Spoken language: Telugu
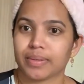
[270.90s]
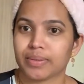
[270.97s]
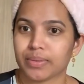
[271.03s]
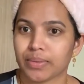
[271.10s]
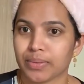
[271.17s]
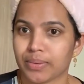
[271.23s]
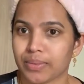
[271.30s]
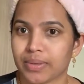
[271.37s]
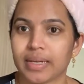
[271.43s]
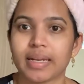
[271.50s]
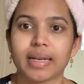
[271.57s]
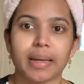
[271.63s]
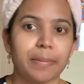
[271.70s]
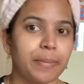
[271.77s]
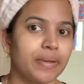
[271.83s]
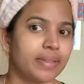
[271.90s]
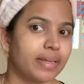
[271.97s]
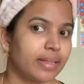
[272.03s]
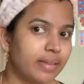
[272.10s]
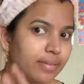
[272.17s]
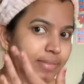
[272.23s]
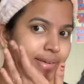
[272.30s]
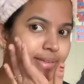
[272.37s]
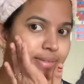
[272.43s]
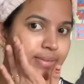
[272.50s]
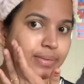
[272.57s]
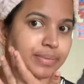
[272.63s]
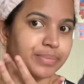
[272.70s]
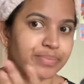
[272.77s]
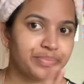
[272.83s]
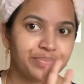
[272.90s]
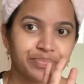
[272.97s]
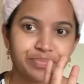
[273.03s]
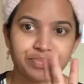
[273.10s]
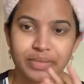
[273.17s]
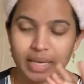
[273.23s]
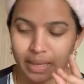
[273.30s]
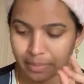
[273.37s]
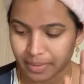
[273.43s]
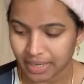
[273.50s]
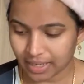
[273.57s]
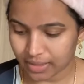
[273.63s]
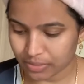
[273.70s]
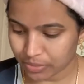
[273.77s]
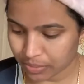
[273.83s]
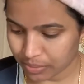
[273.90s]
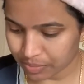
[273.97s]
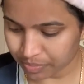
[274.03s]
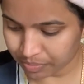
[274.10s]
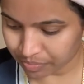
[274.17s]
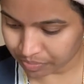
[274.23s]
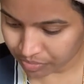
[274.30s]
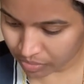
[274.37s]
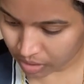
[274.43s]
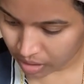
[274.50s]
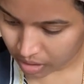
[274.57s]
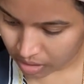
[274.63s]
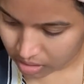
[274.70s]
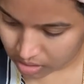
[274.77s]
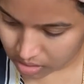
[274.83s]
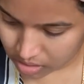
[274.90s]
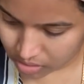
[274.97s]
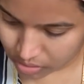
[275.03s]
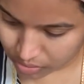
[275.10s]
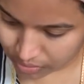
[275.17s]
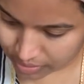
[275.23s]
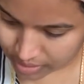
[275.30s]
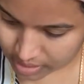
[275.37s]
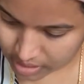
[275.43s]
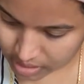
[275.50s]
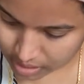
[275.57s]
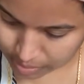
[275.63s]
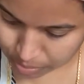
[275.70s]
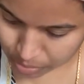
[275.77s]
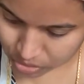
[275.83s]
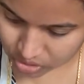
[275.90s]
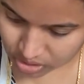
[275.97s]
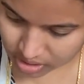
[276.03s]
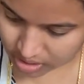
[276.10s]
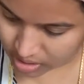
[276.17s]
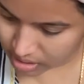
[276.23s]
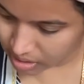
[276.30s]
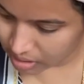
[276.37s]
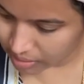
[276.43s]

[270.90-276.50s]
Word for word: సో క్లీన్ అయిపోయింది కదా ఫేసు ఏమీ లేదు సో ఫస్ట్ స్టెప్ వచ్చేసి